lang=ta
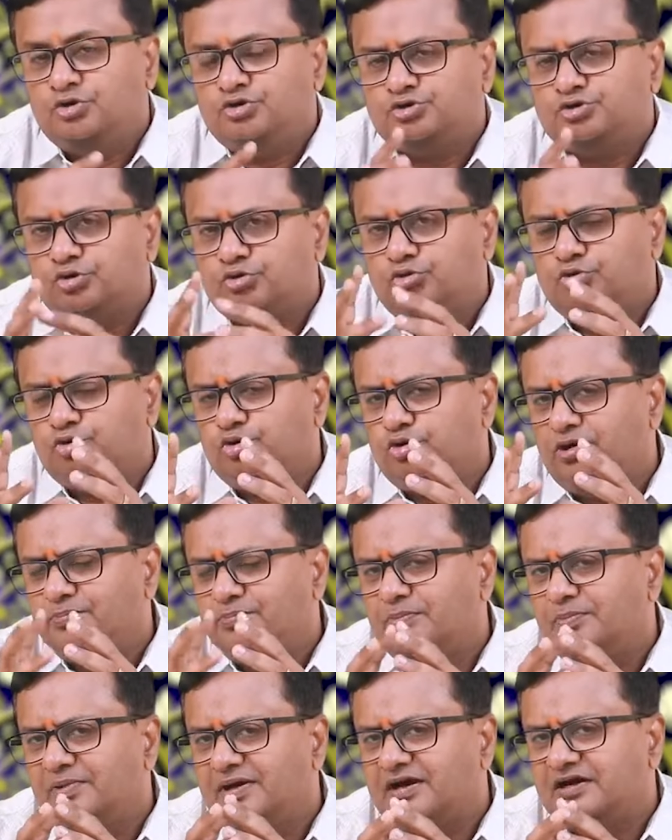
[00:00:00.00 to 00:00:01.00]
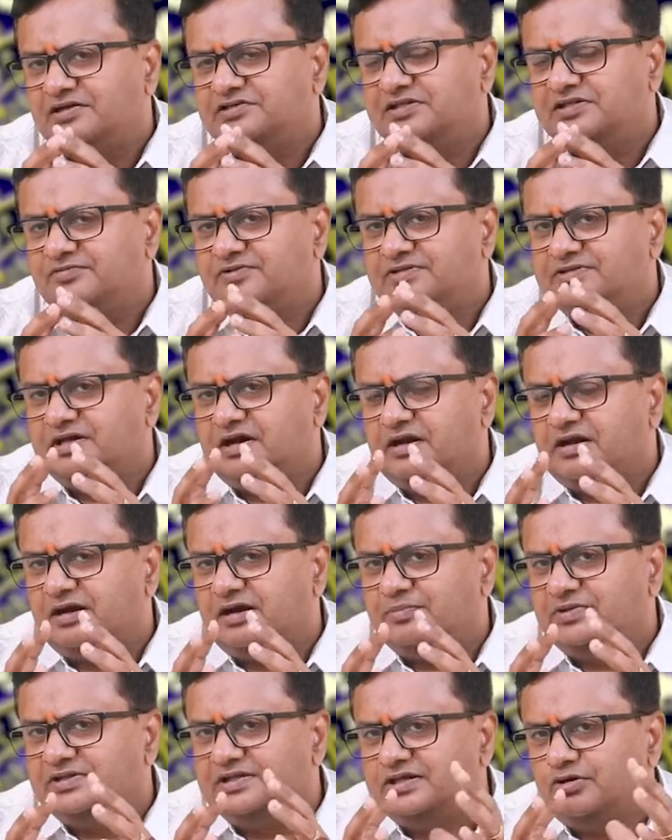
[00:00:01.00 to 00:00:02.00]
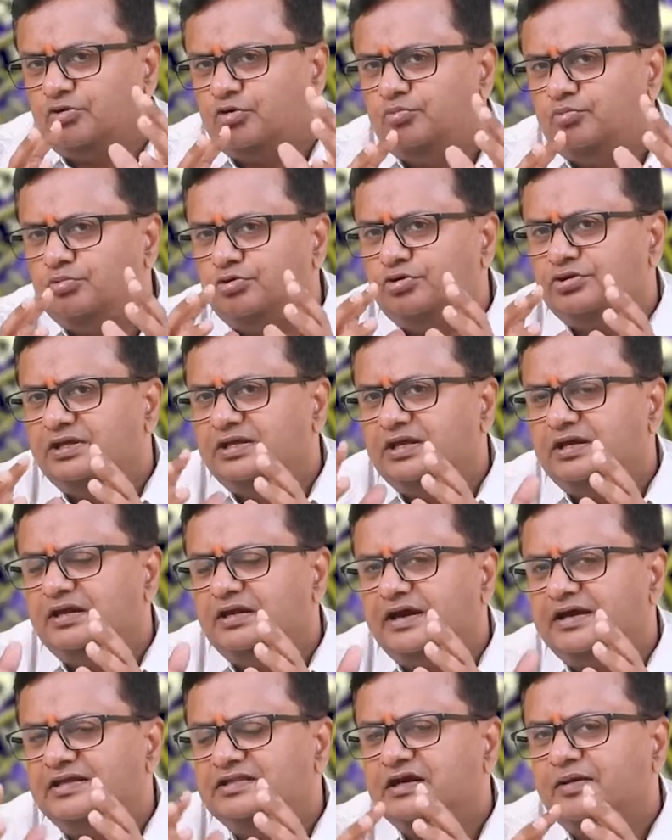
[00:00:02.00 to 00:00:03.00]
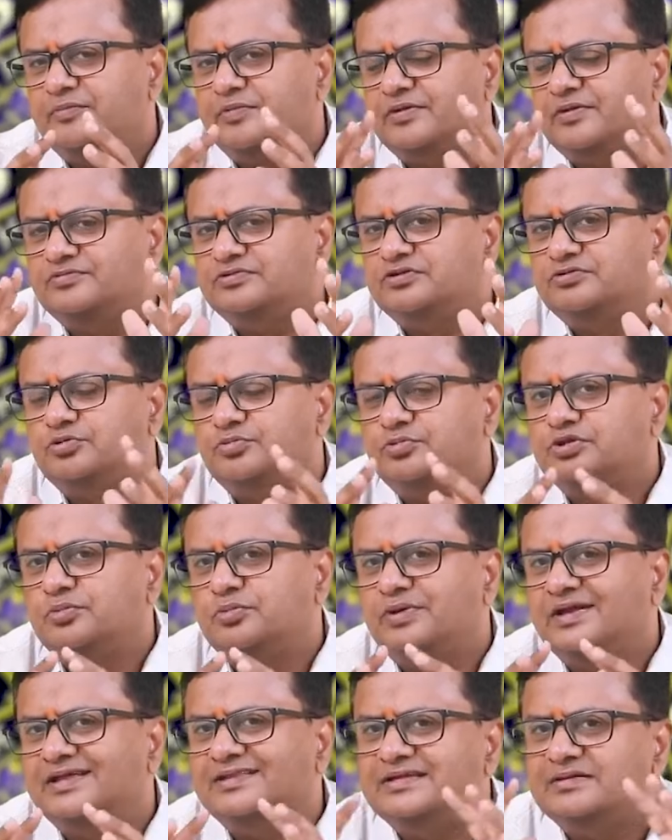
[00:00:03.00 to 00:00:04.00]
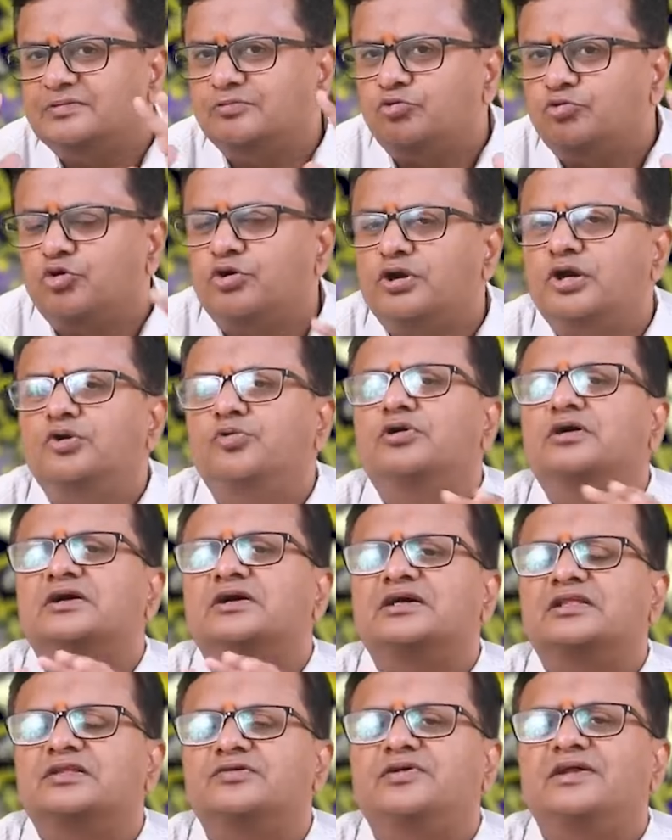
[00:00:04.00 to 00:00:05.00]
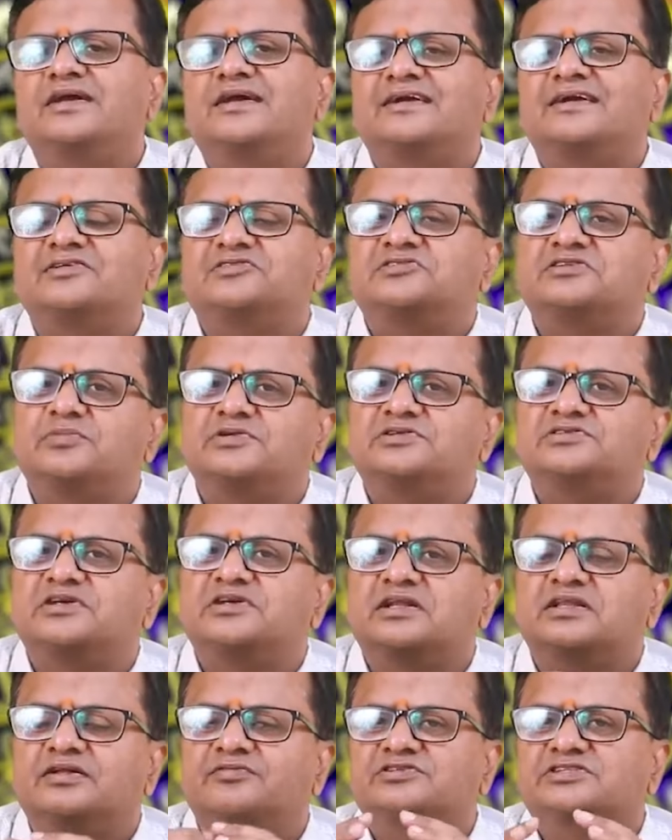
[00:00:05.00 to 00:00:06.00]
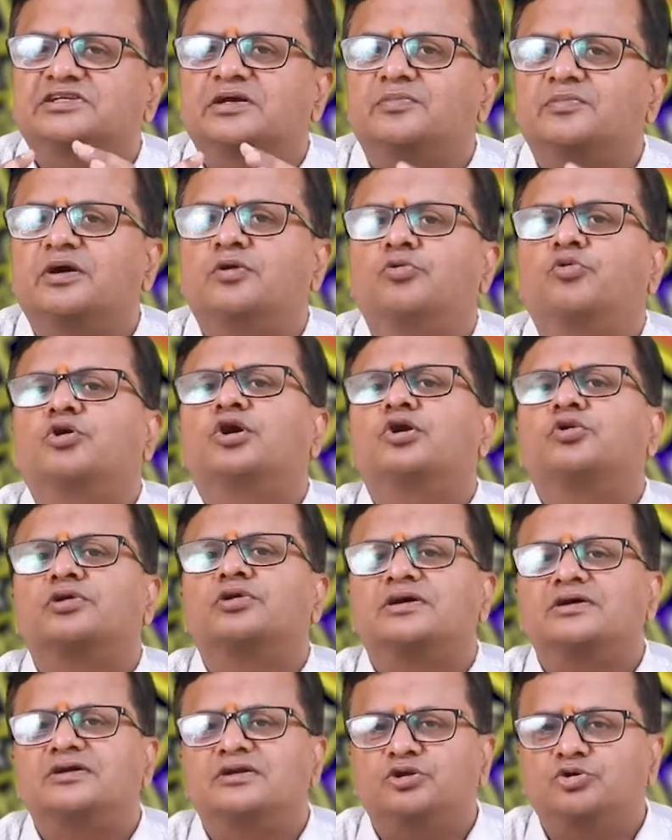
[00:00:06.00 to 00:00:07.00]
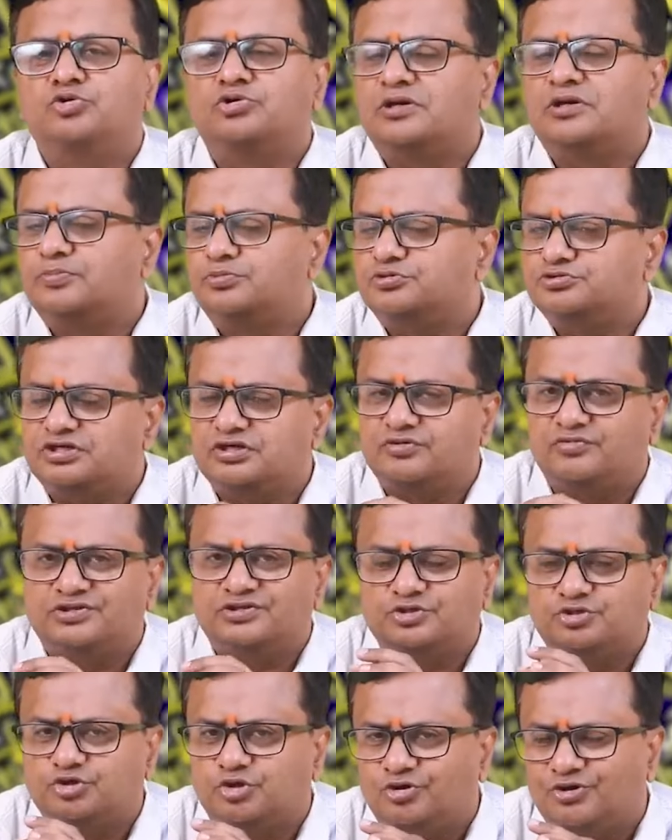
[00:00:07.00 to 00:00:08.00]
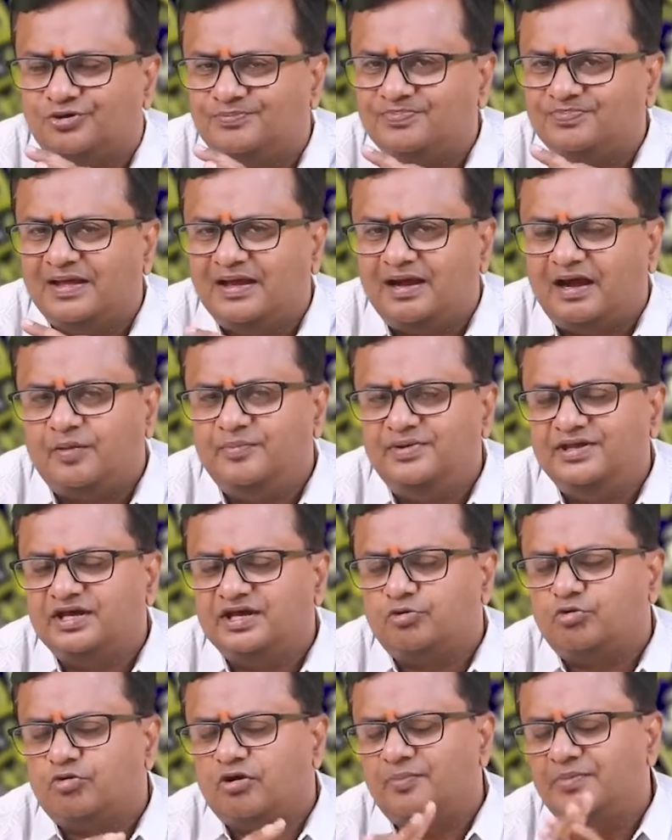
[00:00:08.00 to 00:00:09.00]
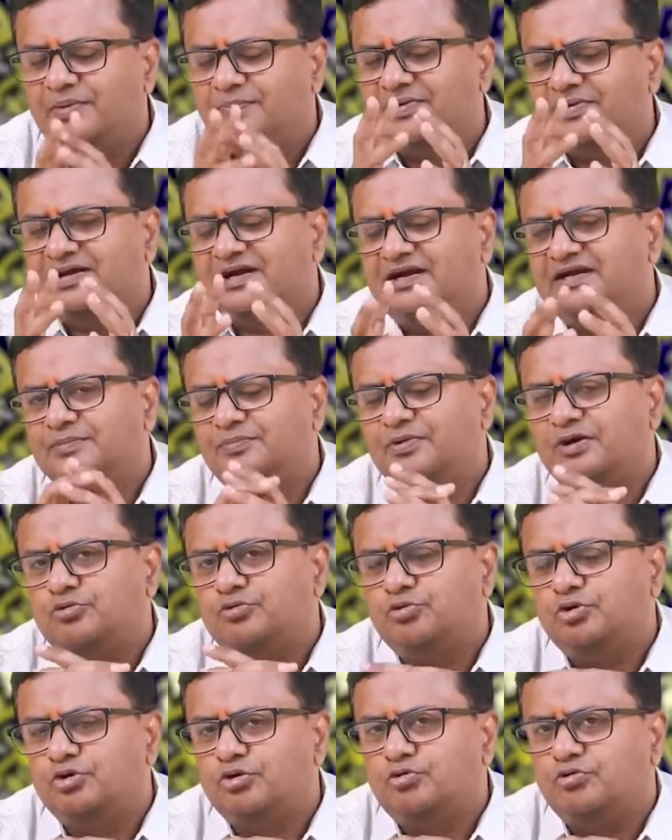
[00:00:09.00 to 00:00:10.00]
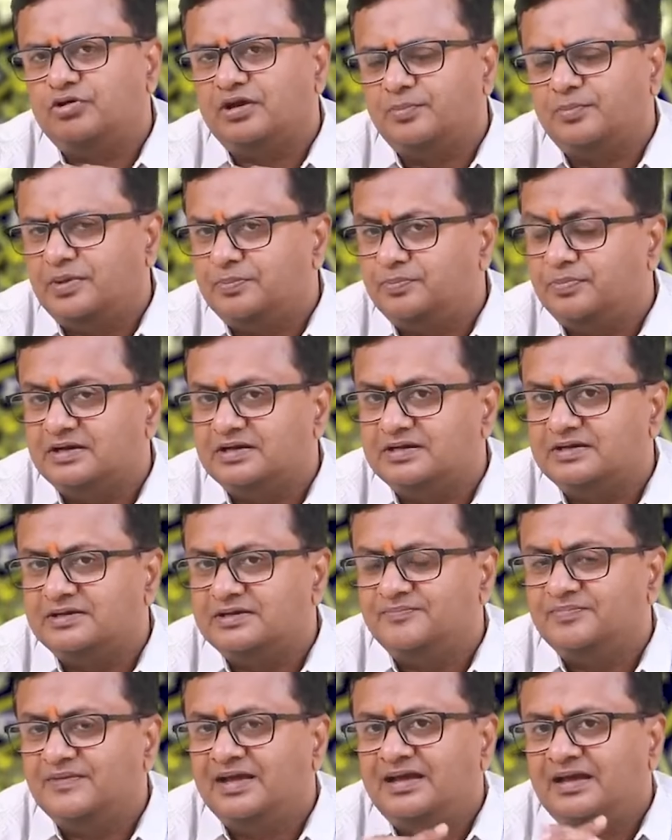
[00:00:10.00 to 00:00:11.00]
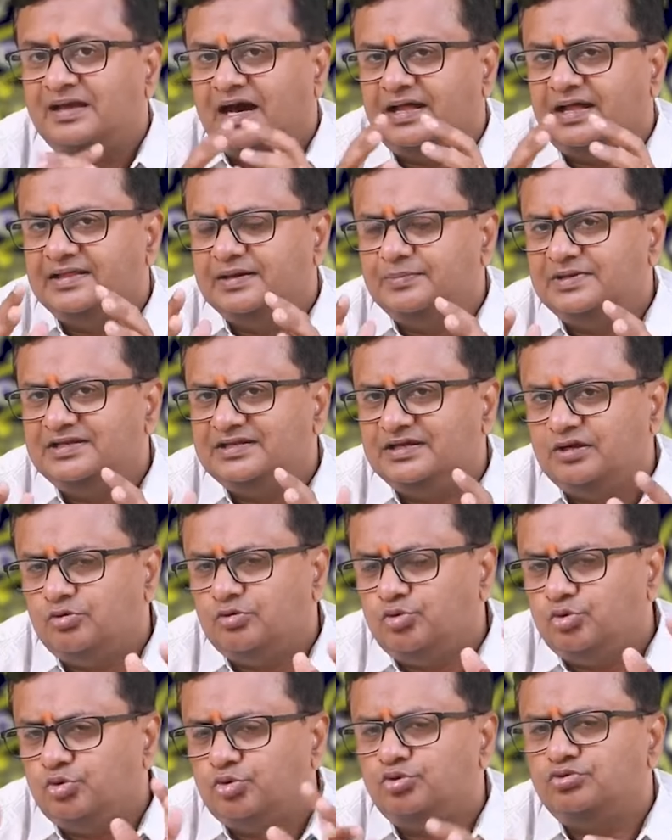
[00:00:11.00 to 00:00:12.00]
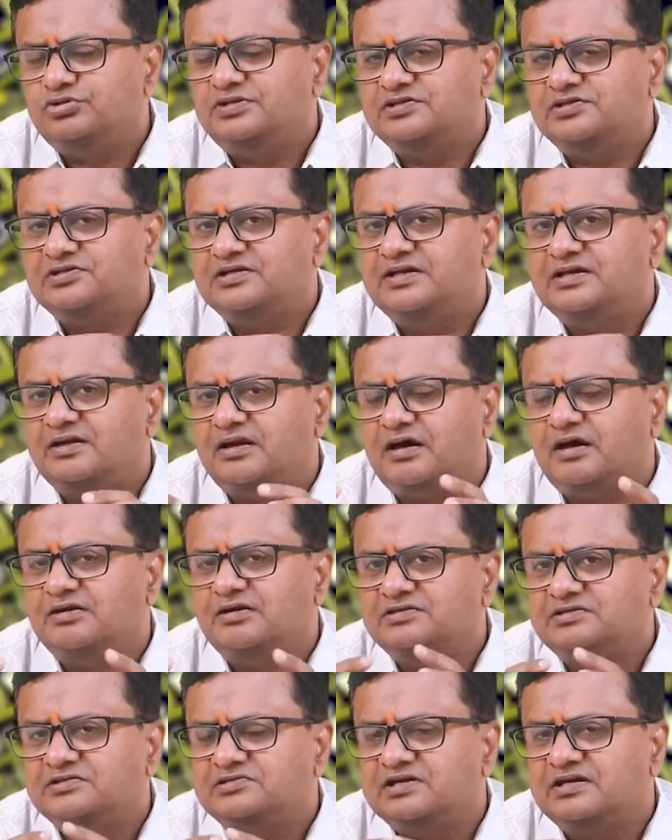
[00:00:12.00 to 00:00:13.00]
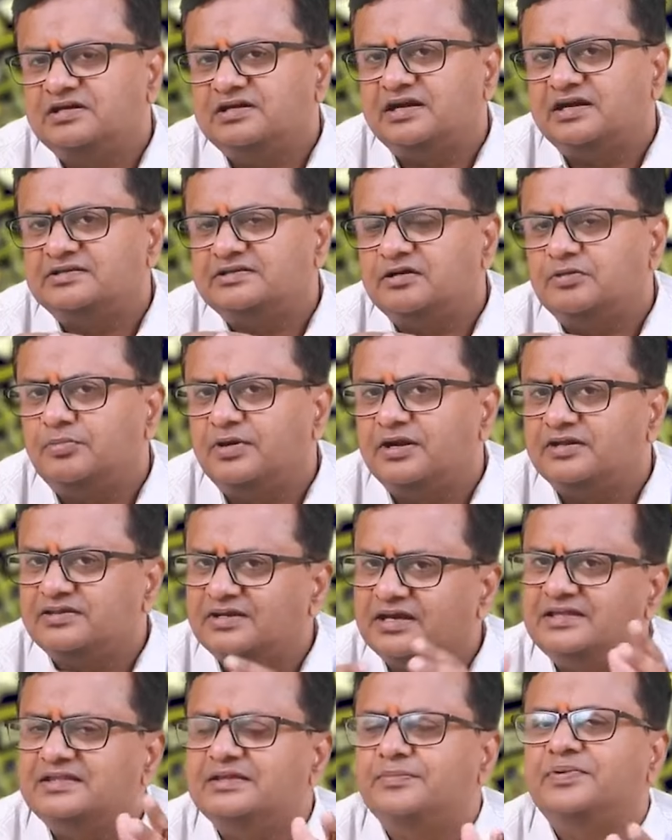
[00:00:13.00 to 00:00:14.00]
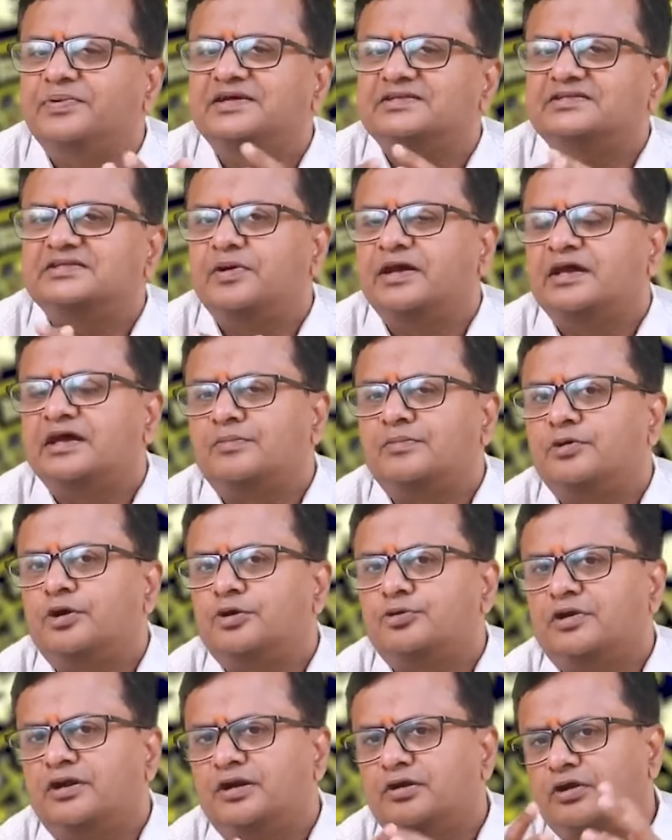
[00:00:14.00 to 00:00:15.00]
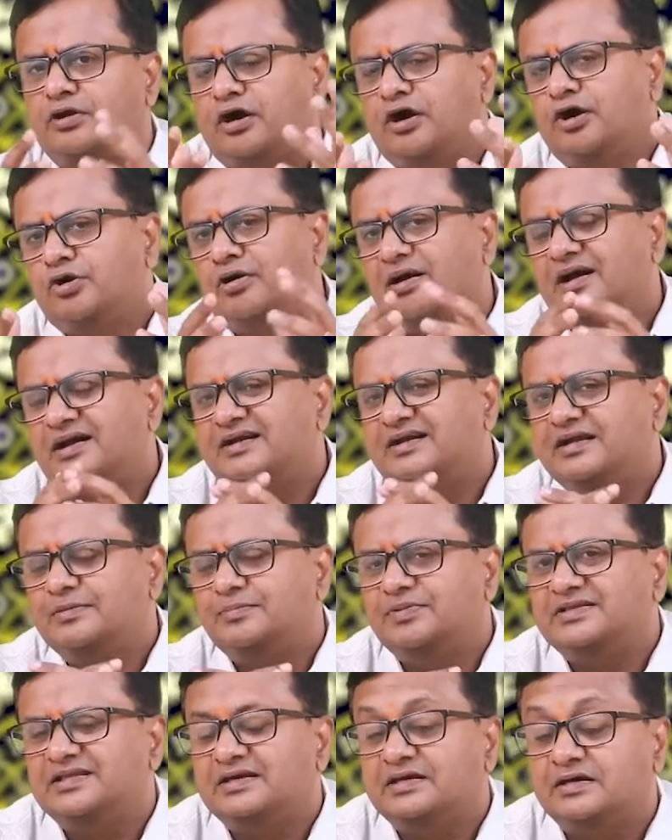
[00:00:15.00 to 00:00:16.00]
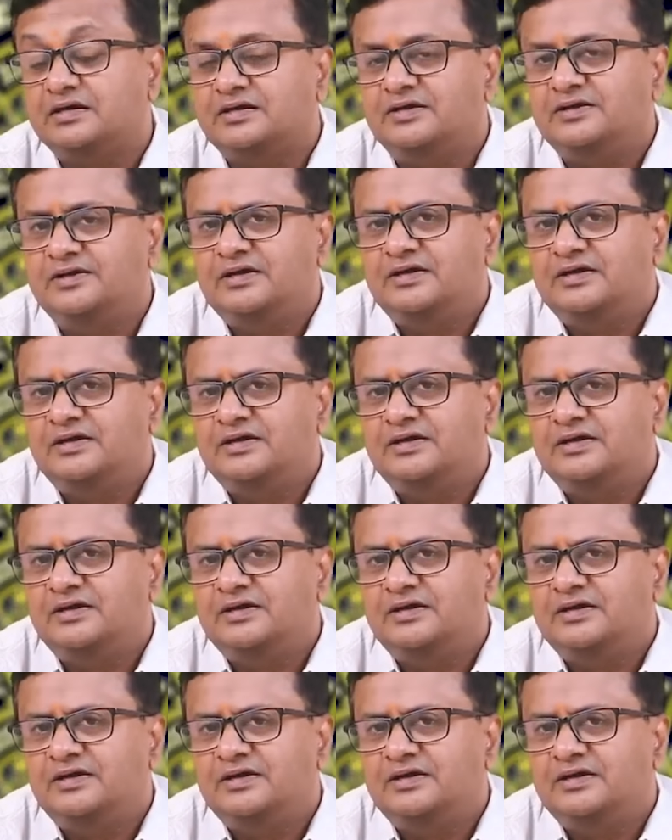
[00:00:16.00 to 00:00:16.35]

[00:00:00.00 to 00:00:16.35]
ஸோ குரு எப்பவுமே ராசிக்கு வந்தாருன்னா பார்த்தீங்கன்னா ஒம்பது ஏழு ஐந்தாம் இடம் வந்து சுபத்தை பண்ணிந்து ஓரளவுக்கு இது வரைக்கும் டிஸ்டர்பன்ஸாக இருந்த விஷயம்லாம் ஓரளவுக்கு நியூட்ரல் பொசிஷனுக்கு வந்துட்டோம் அப்படிங்கிற ஒரு அமைப்பு கண்டிப்பாக கொடுக்கக்கூடிய அமைப்பு இருக்குது அதே பார்த்தீங்கன்னா குரு தசை ராகு திசை நடந்துக்கு மாதிரி தான் இந்த பயிற்சி பயங்கரமாக இருக்கும் ஏன்னா ராகு ஆல்ரெடி பார்த்தீங்கன்னா